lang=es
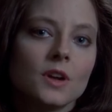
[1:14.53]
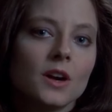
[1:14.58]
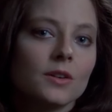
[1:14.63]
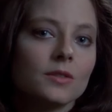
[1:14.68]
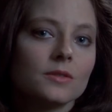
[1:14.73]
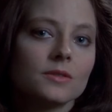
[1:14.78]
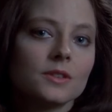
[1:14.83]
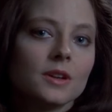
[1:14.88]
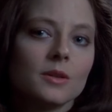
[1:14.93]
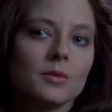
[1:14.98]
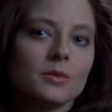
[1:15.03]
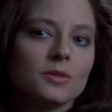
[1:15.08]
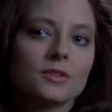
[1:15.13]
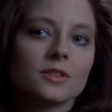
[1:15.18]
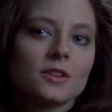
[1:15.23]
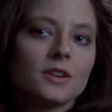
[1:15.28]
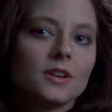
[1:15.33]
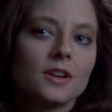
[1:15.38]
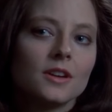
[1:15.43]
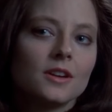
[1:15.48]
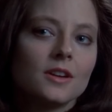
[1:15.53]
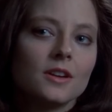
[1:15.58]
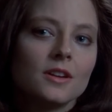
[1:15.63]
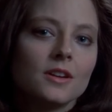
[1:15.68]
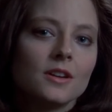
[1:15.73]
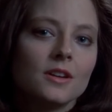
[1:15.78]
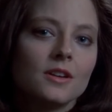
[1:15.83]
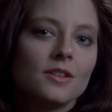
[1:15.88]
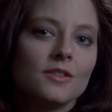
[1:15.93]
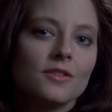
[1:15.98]
No, no fue así.
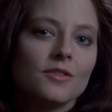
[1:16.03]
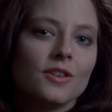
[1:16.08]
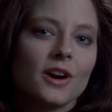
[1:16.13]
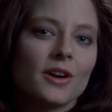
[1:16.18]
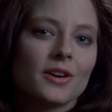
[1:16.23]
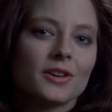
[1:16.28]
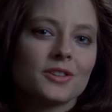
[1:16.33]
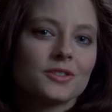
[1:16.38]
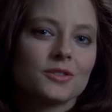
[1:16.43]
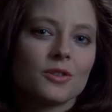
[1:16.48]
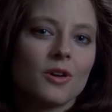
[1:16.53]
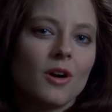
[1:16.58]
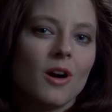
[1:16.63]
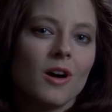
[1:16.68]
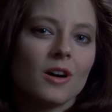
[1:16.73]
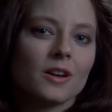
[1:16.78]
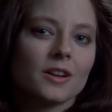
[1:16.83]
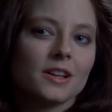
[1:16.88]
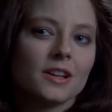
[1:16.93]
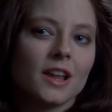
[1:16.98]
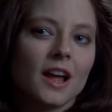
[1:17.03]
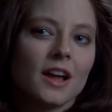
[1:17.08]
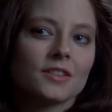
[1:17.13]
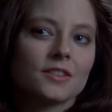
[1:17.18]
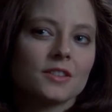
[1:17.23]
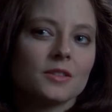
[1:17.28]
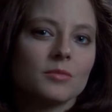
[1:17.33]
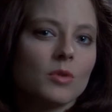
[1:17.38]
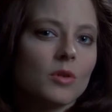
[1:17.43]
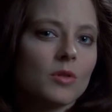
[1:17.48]
Era muy resistente,
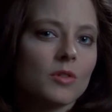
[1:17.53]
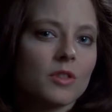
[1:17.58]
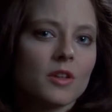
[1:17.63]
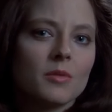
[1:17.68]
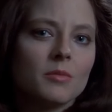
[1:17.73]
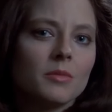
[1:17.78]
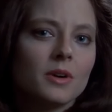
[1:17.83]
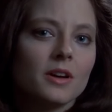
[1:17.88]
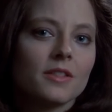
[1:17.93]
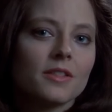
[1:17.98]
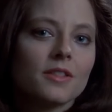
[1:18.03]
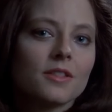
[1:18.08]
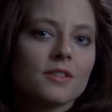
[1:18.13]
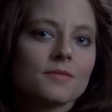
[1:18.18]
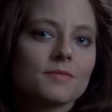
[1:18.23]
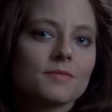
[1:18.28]
duró más de un mes.